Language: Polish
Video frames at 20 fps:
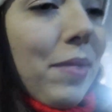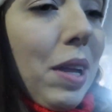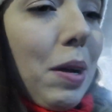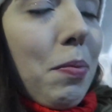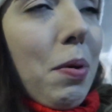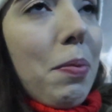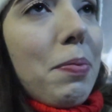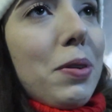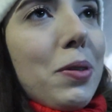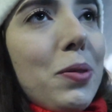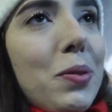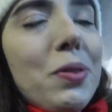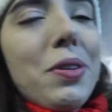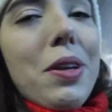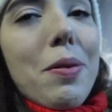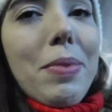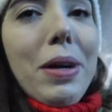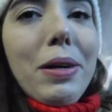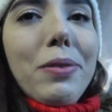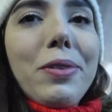No po prostu
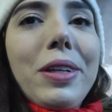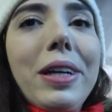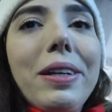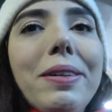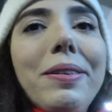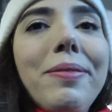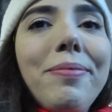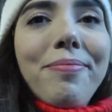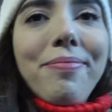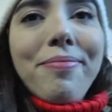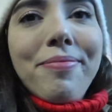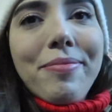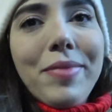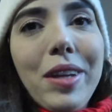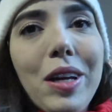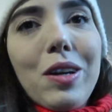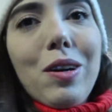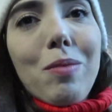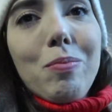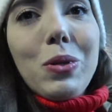nie będę
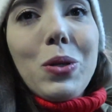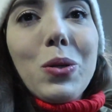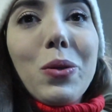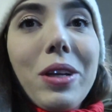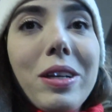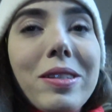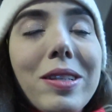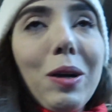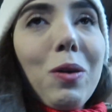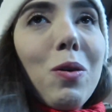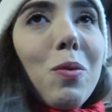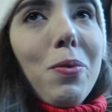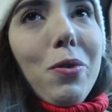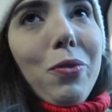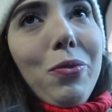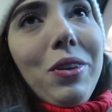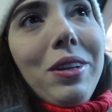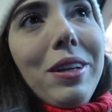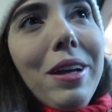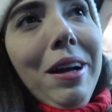robić tutaj
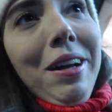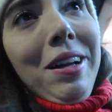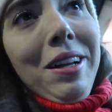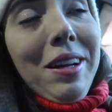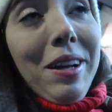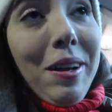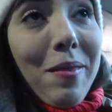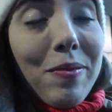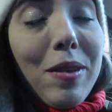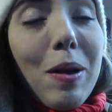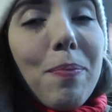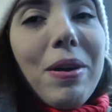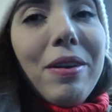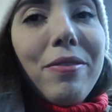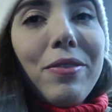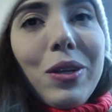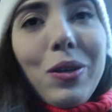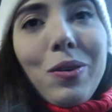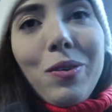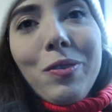zakupów i na
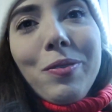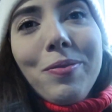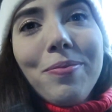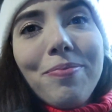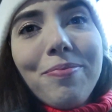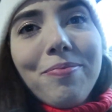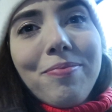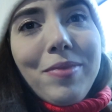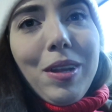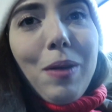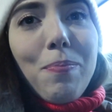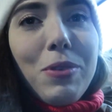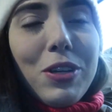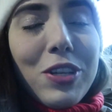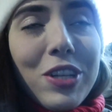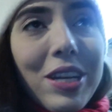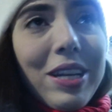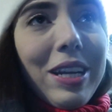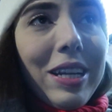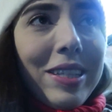pewno
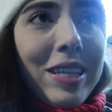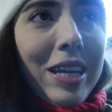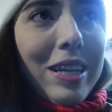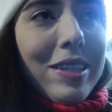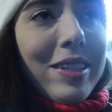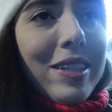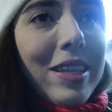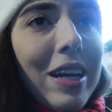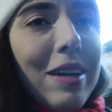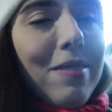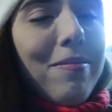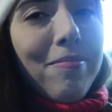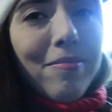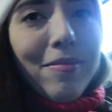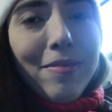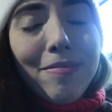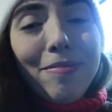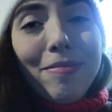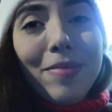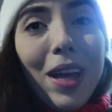napiszę recenzję
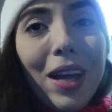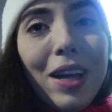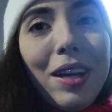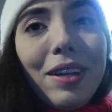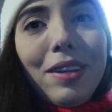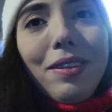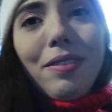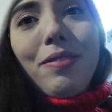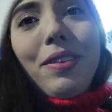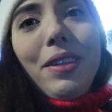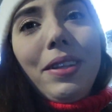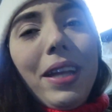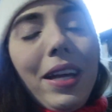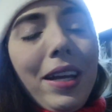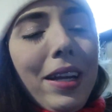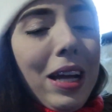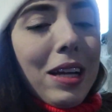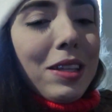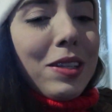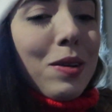w
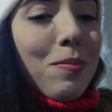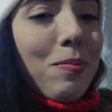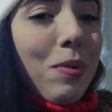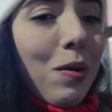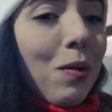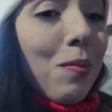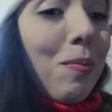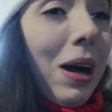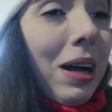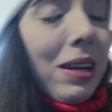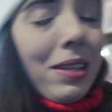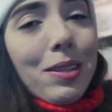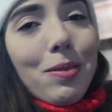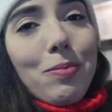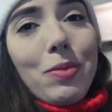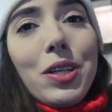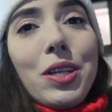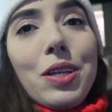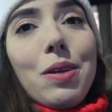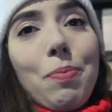internecie, bo
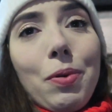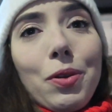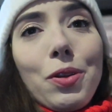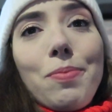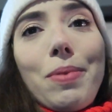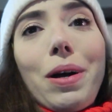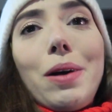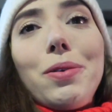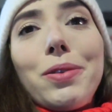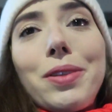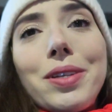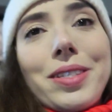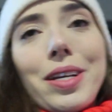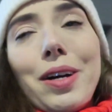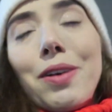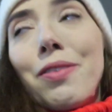bardzo mi się nie podobało to